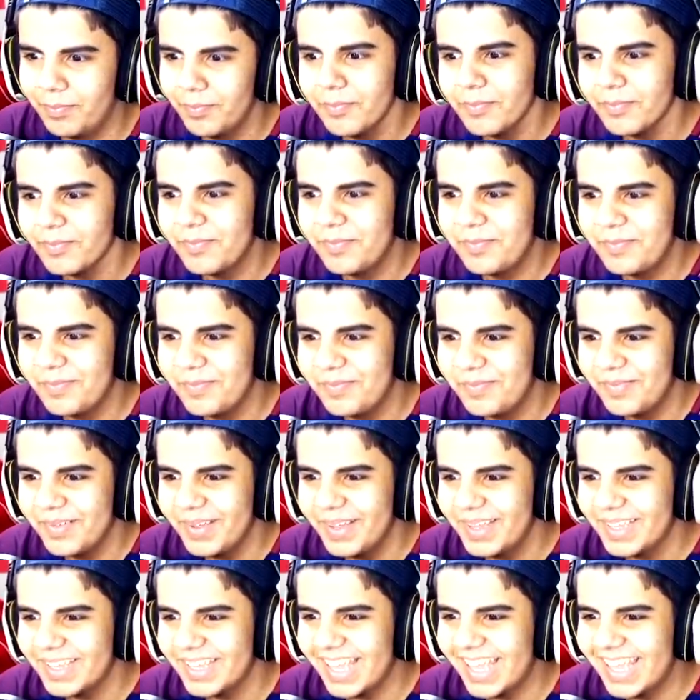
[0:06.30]
O que é
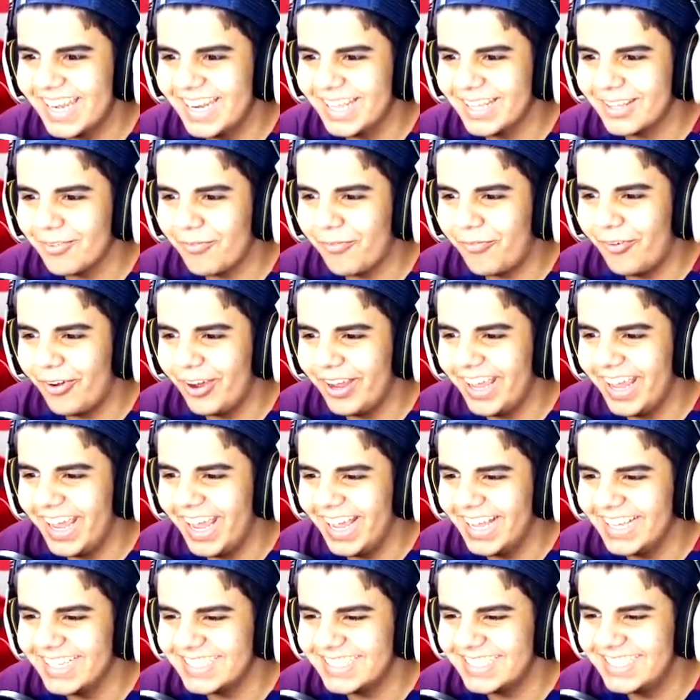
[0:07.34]
isso, que gente? Que grito foi
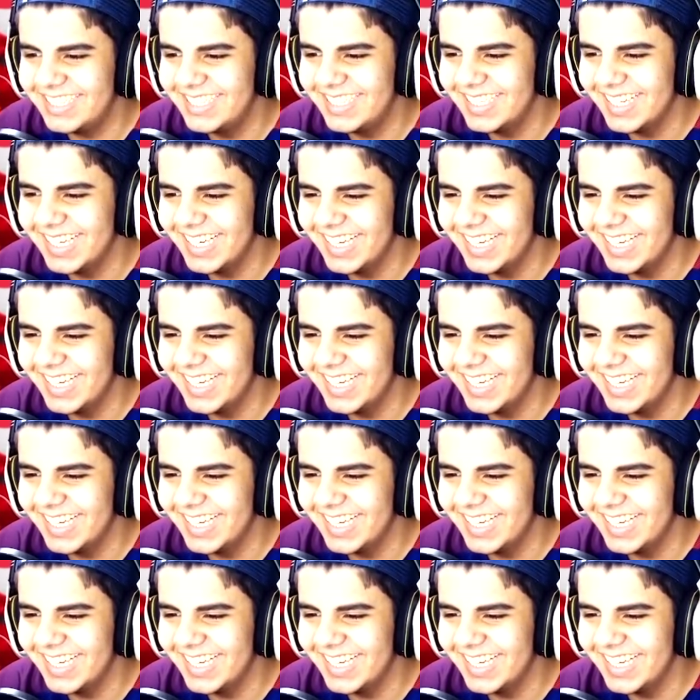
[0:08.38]
esse?